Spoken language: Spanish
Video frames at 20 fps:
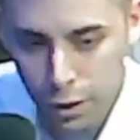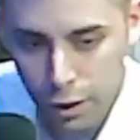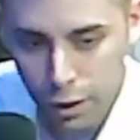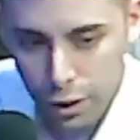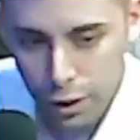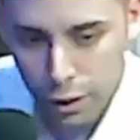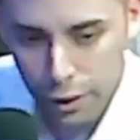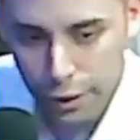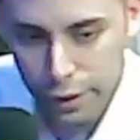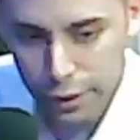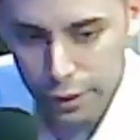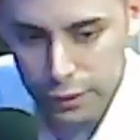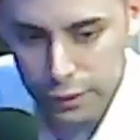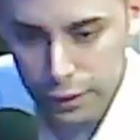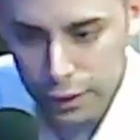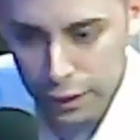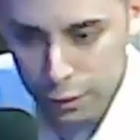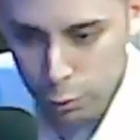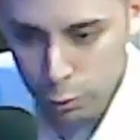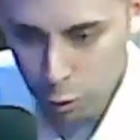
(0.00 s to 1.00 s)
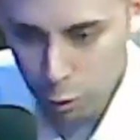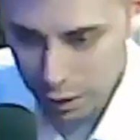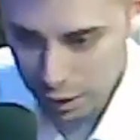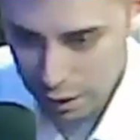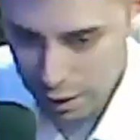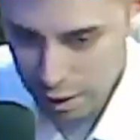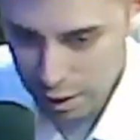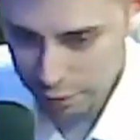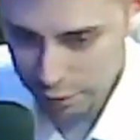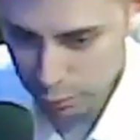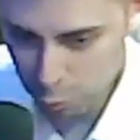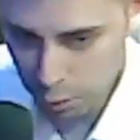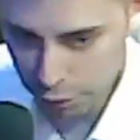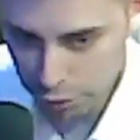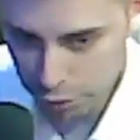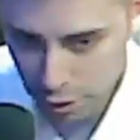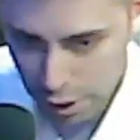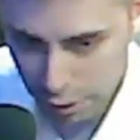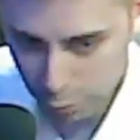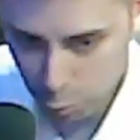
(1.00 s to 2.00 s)
Eh, y esto es en la
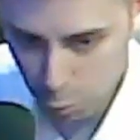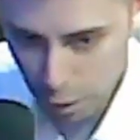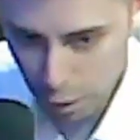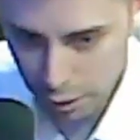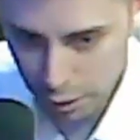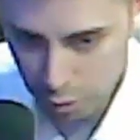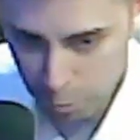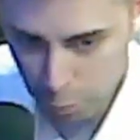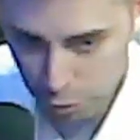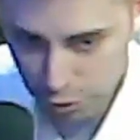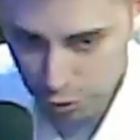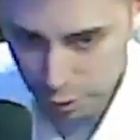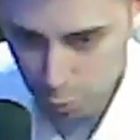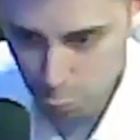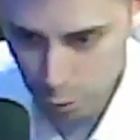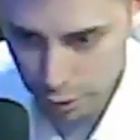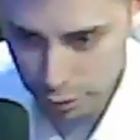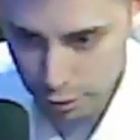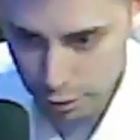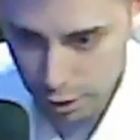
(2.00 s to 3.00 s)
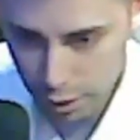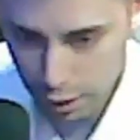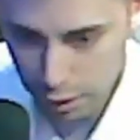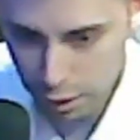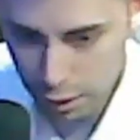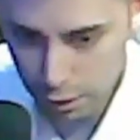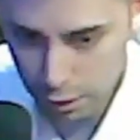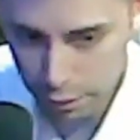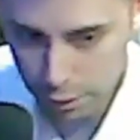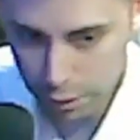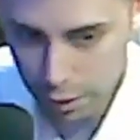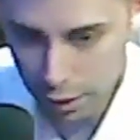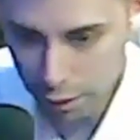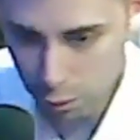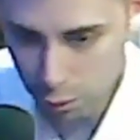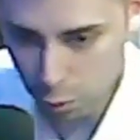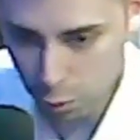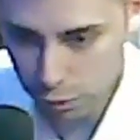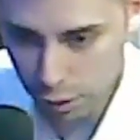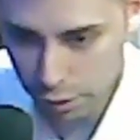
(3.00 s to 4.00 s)
situación actual, en cómo se encuentran las
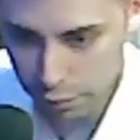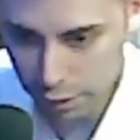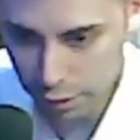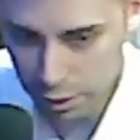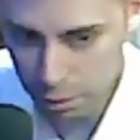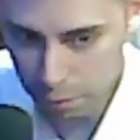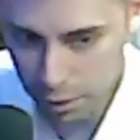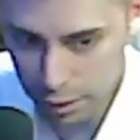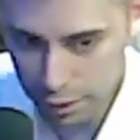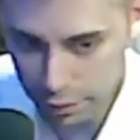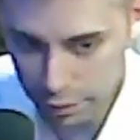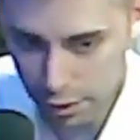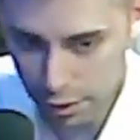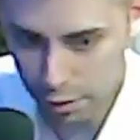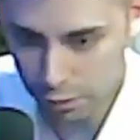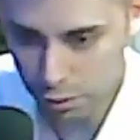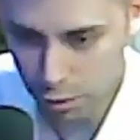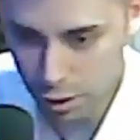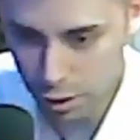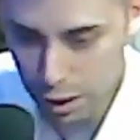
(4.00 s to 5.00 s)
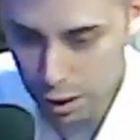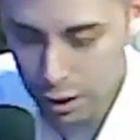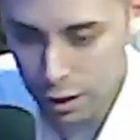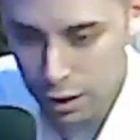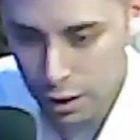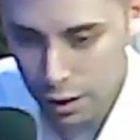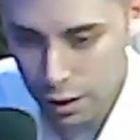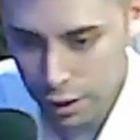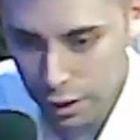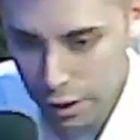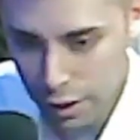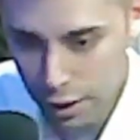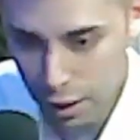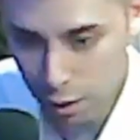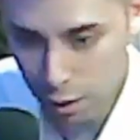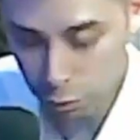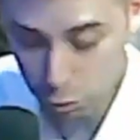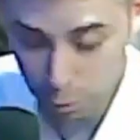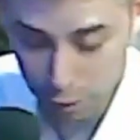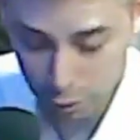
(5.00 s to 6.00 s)
cosas a nivel internacional, e,
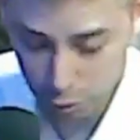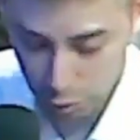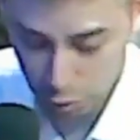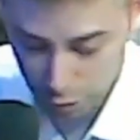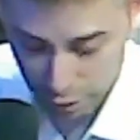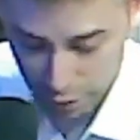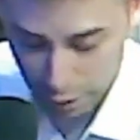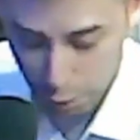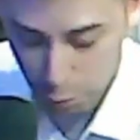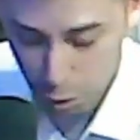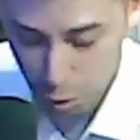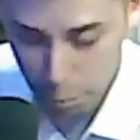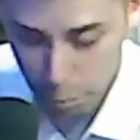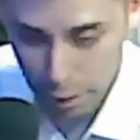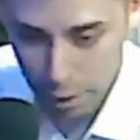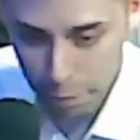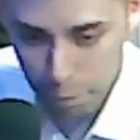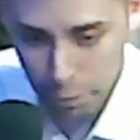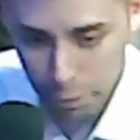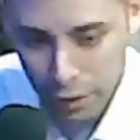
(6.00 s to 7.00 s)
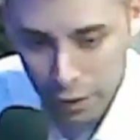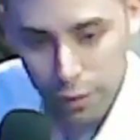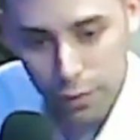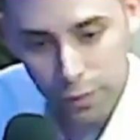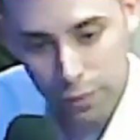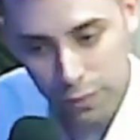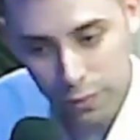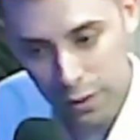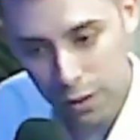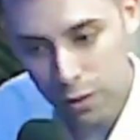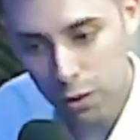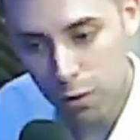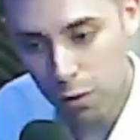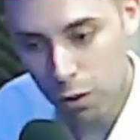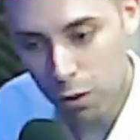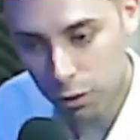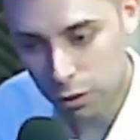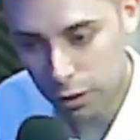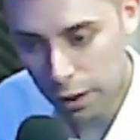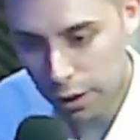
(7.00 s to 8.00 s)
sobre todo en Europa, sin
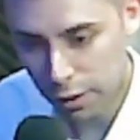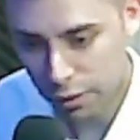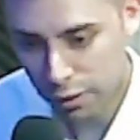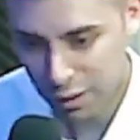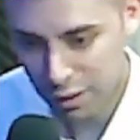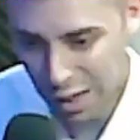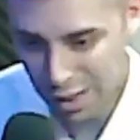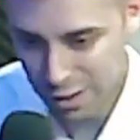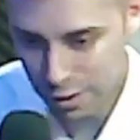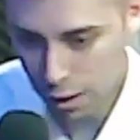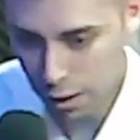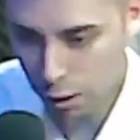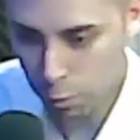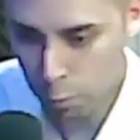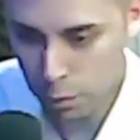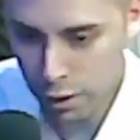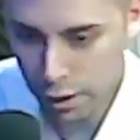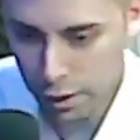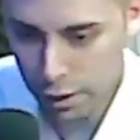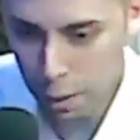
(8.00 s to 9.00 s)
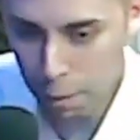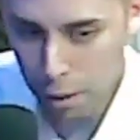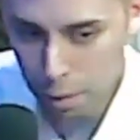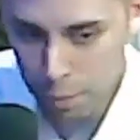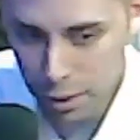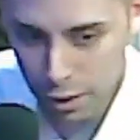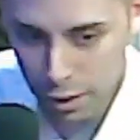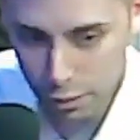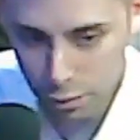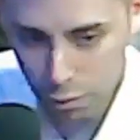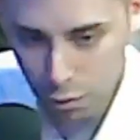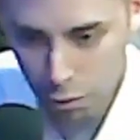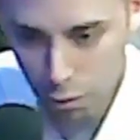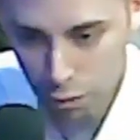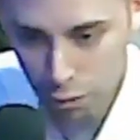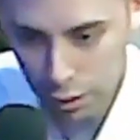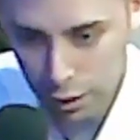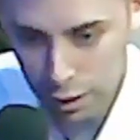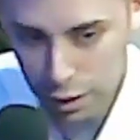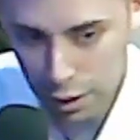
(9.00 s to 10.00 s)
contar que haya algún agravamiento en
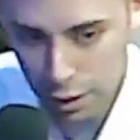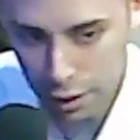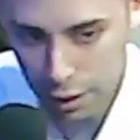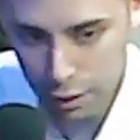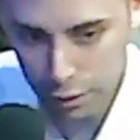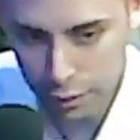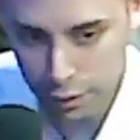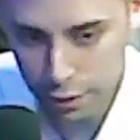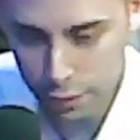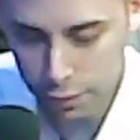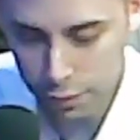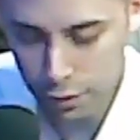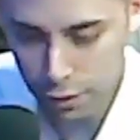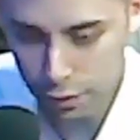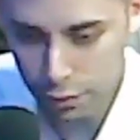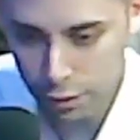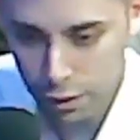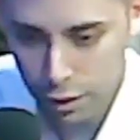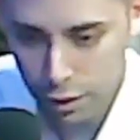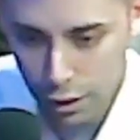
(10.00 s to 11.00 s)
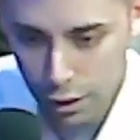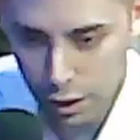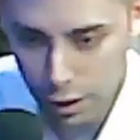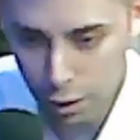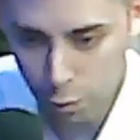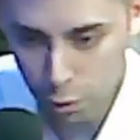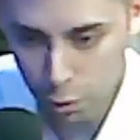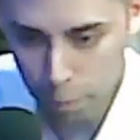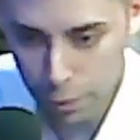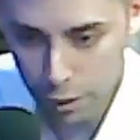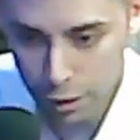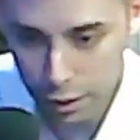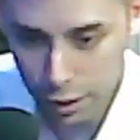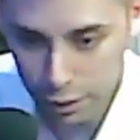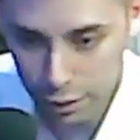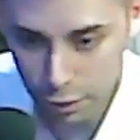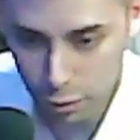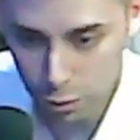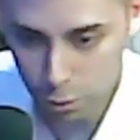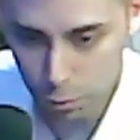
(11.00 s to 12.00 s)
lo que es la crisis en Europa del
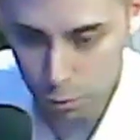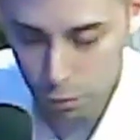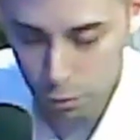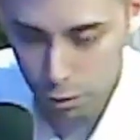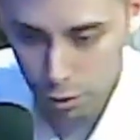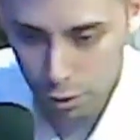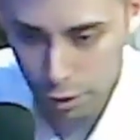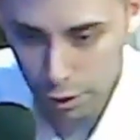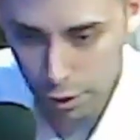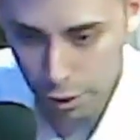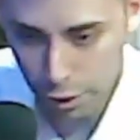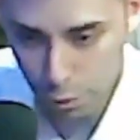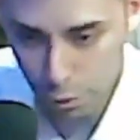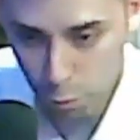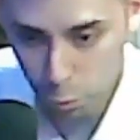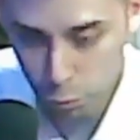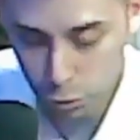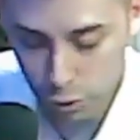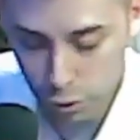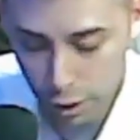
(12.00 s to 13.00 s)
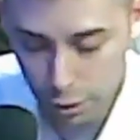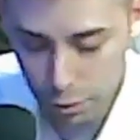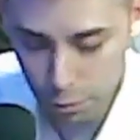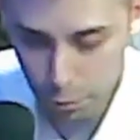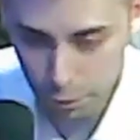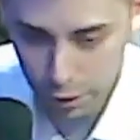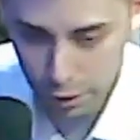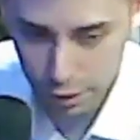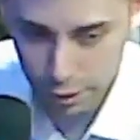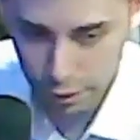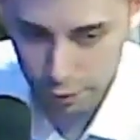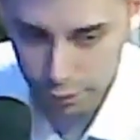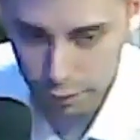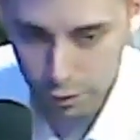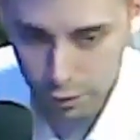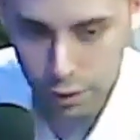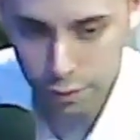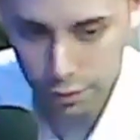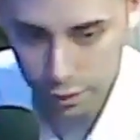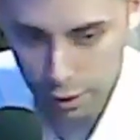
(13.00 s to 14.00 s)
Este con eh, Rusia y Ucrania.
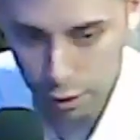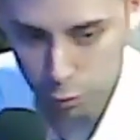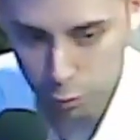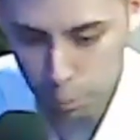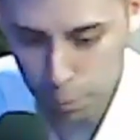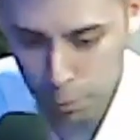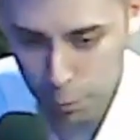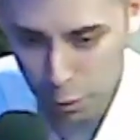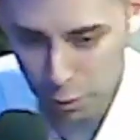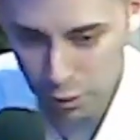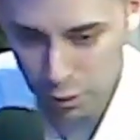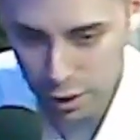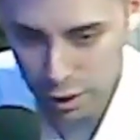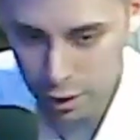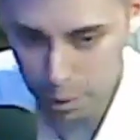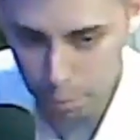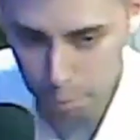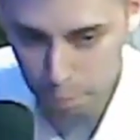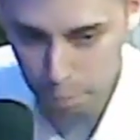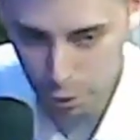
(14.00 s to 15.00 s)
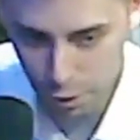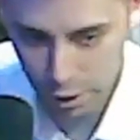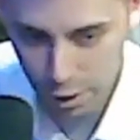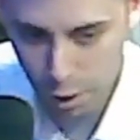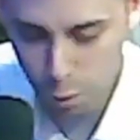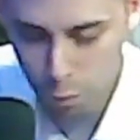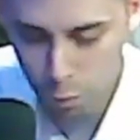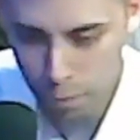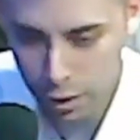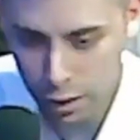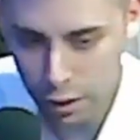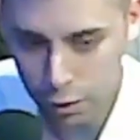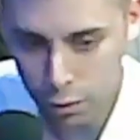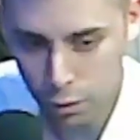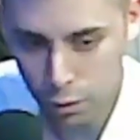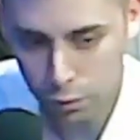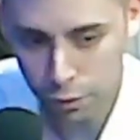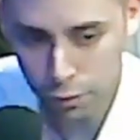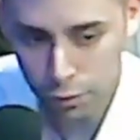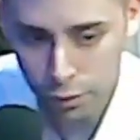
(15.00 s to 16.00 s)
En ese caso podrían empeorar aún más las
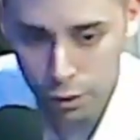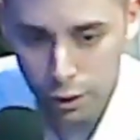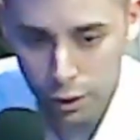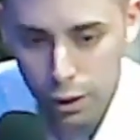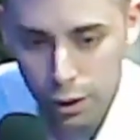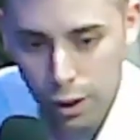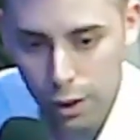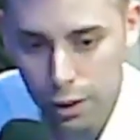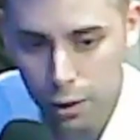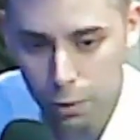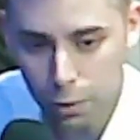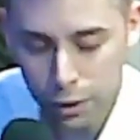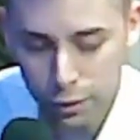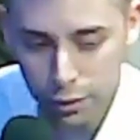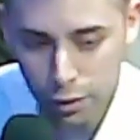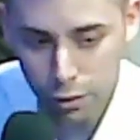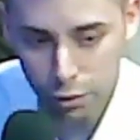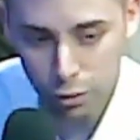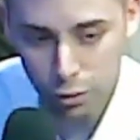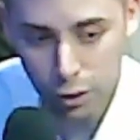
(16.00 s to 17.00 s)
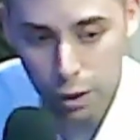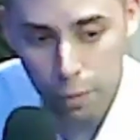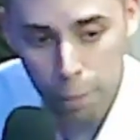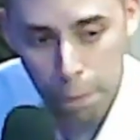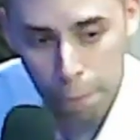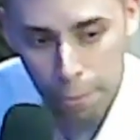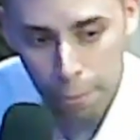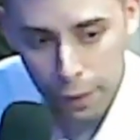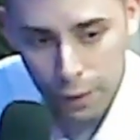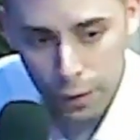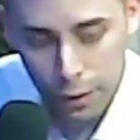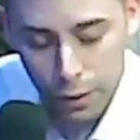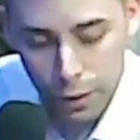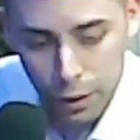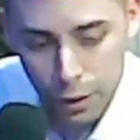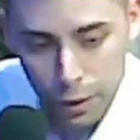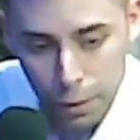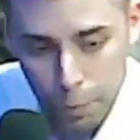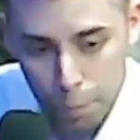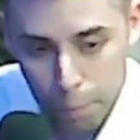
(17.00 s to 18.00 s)
cosas a nivel internacional.
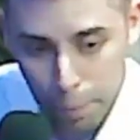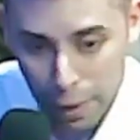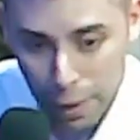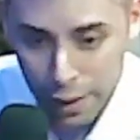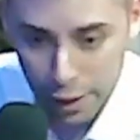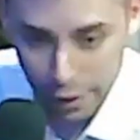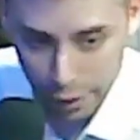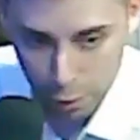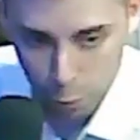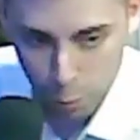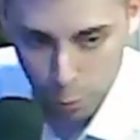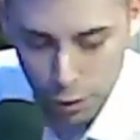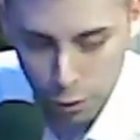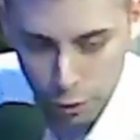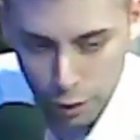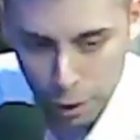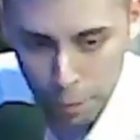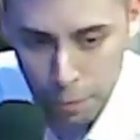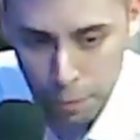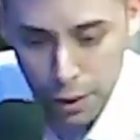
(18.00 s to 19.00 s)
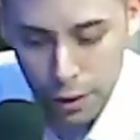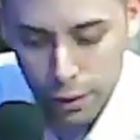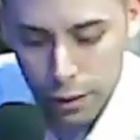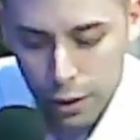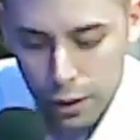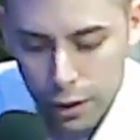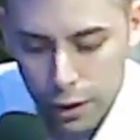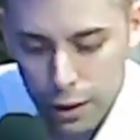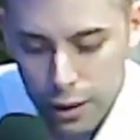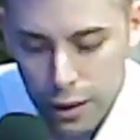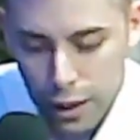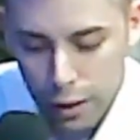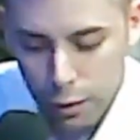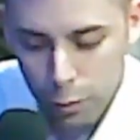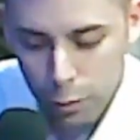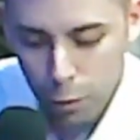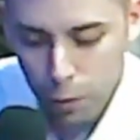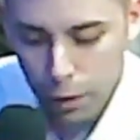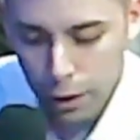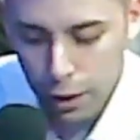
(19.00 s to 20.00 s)
Para Reino Unido también. Y
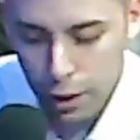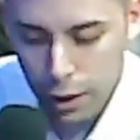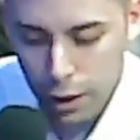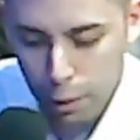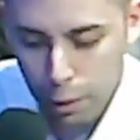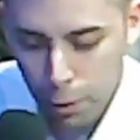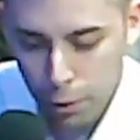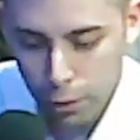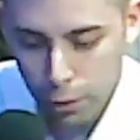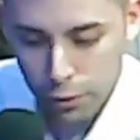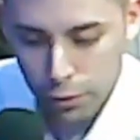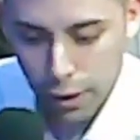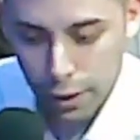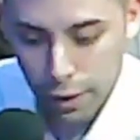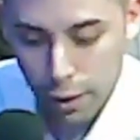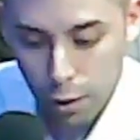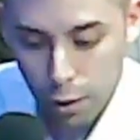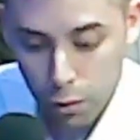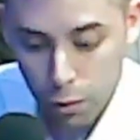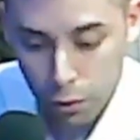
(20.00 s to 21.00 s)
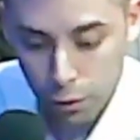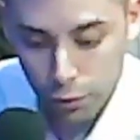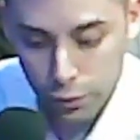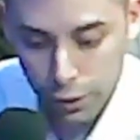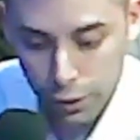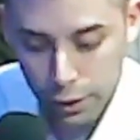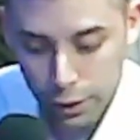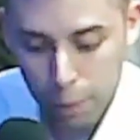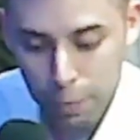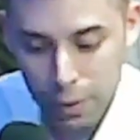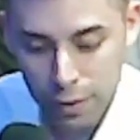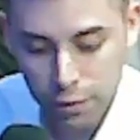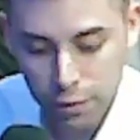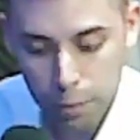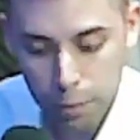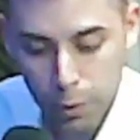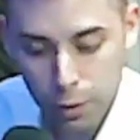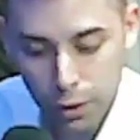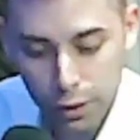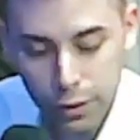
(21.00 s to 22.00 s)
esto, eh, bueno, se ha dado a conocer que a
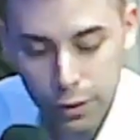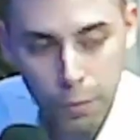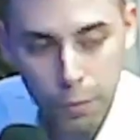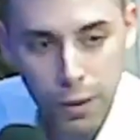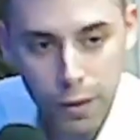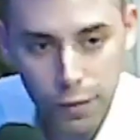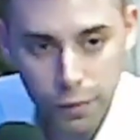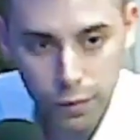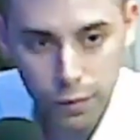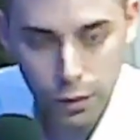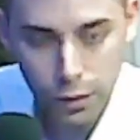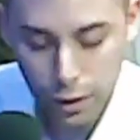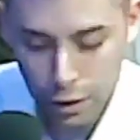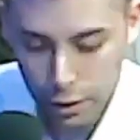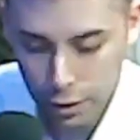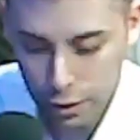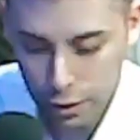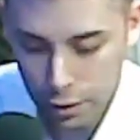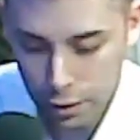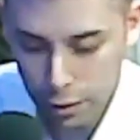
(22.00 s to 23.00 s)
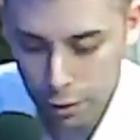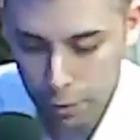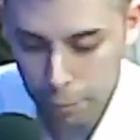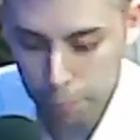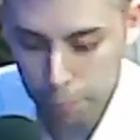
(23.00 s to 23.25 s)
principios de este mes, de,